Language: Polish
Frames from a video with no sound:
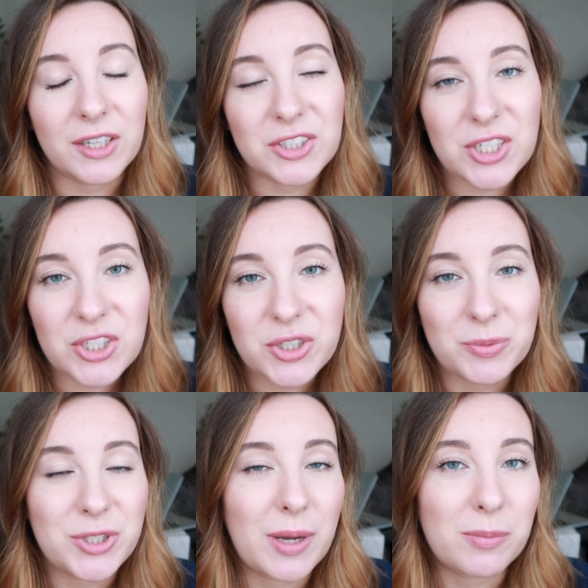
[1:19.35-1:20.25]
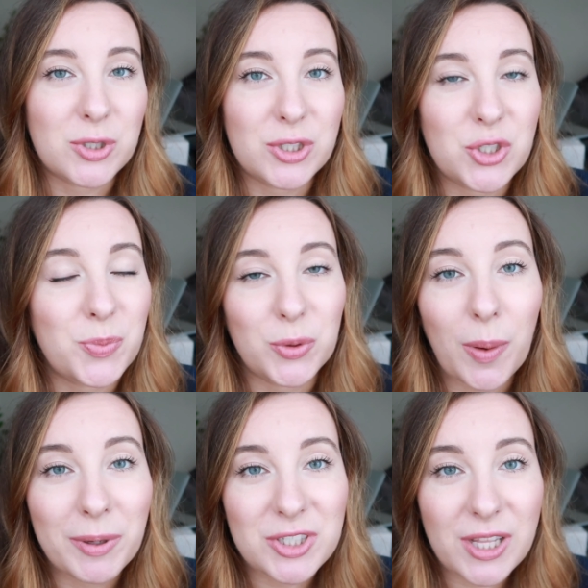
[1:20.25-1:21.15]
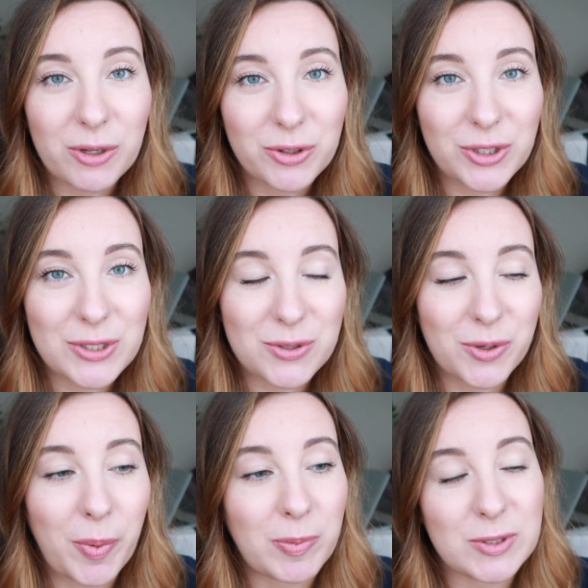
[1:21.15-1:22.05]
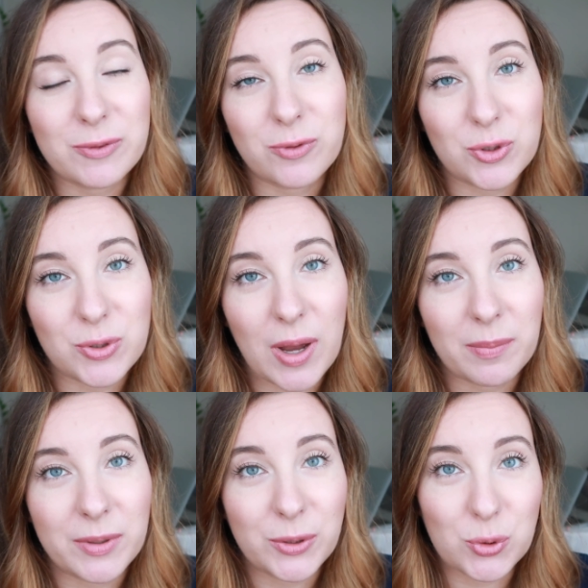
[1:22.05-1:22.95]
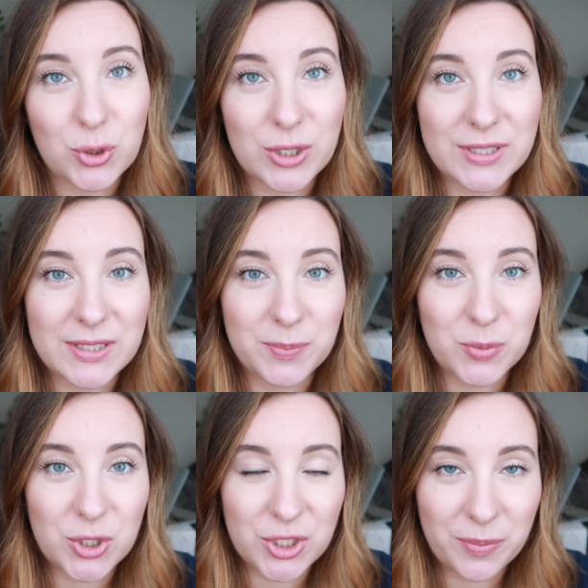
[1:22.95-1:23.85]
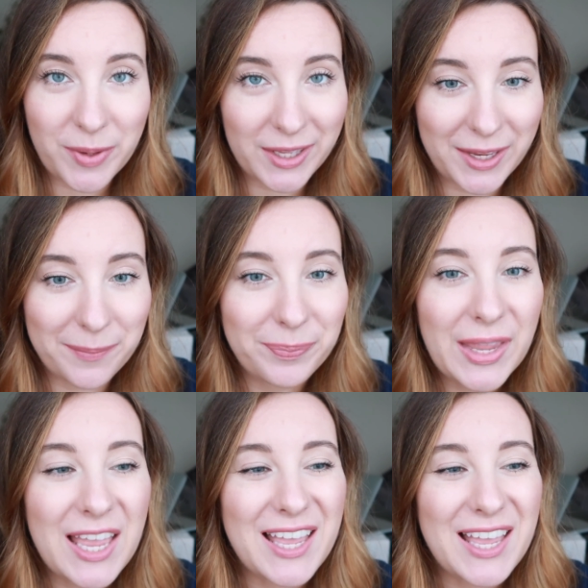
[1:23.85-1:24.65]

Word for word: Gdzieś musiałam może coś podłapać na lotnisku i po prostu wróciłam już z przeziębieniem.